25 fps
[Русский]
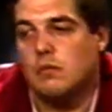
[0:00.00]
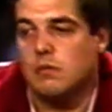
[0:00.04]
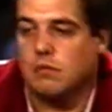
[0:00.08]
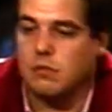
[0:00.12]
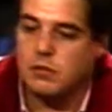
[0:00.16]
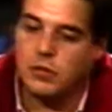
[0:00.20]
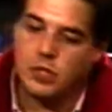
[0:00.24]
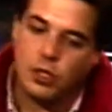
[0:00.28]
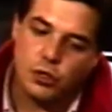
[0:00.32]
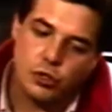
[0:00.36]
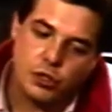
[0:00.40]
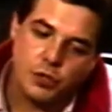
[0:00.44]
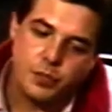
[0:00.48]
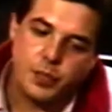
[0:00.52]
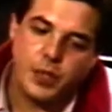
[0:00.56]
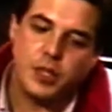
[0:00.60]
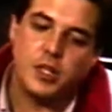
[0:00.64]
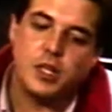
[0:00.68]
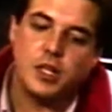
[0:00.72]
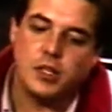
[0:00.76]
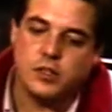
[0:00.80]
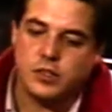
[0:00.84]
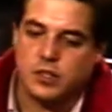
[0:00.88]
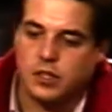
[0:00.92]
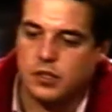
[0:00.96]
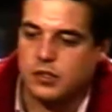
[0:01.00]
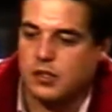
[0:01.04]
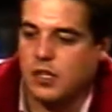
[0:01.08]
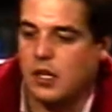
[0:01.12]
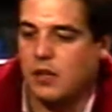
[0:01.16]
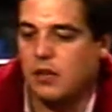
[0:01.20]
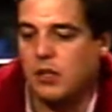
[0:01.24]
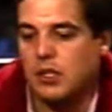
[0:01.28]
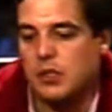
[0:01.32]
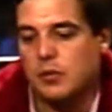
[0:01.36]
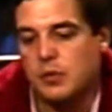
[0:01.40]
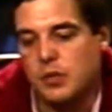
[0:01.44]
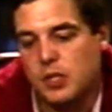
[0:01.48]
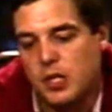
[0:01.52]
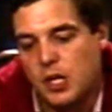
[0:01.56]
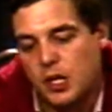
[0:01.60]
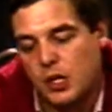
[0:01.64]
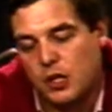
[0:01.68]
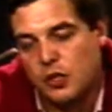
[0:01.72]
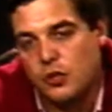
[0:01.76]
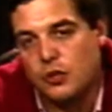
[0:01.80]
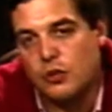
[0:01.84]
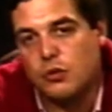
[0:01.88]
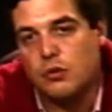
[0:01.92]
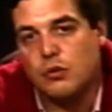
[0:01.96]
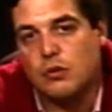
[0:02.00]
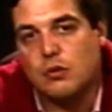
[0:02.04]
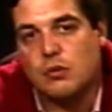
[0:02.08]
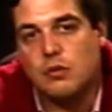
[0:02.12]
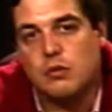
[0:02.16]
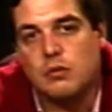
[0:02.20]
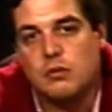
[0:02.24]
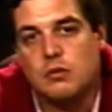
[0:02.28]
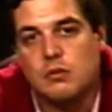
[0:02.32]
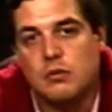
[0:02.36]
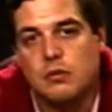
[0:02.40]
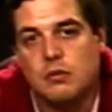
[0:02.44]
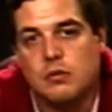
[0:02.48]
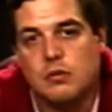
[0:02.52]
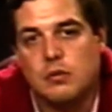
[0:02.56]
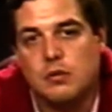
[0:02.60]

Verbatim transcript: Мне очень понравилось, как сказал Владимир Яковлевич, что